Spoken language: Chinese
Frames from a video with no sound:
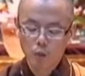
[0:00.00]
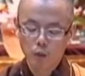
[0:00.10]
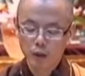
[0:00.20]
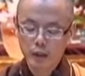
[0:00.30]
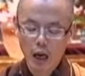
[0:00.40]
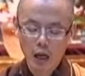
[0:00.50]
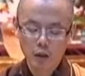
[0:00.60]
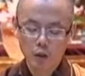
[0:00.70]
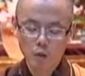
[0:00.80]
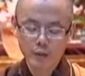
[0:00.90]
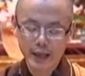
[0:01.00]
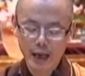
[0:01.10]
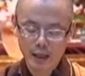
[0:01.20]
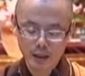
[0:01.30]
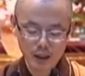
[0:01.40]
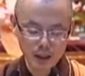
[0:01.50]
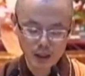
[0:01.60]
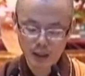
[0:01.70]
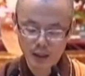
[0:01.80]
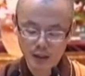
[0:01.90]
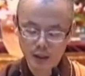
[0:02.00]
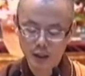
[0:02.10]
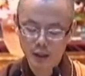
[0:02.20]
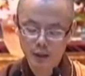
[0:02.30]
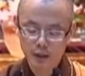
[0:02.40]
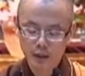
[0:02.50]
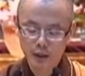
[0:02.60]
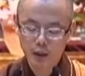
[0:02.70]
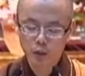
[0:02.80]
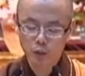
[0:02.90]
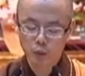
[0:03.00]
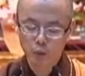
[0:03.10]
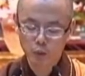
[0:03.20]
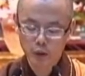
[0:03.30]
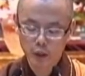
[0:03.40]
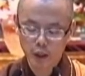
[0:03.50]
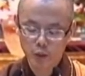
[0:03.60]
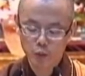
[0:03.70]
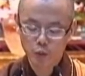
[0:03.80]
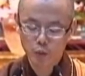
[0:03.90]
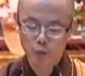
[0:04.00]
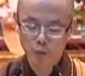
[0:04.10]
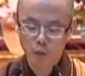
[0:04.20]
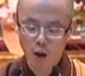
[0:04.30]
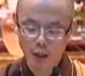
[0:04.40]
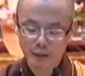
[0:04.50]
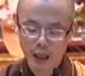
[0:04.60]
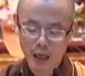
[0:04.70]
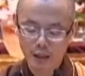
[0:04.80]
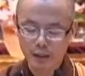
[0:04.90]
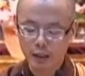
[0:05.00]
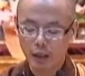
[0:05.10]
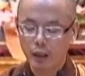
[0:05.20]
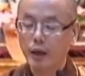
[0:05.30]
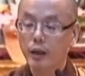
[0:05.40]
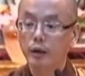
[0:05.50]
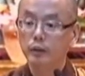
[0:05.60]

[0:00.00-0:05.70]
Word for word: 我常供养以一心，今如陈述广大劫。